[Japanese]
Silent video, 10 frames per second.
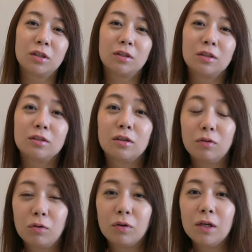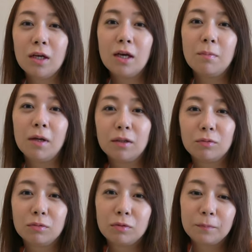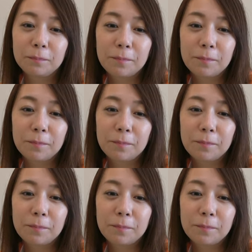かったですけど、うん、まああの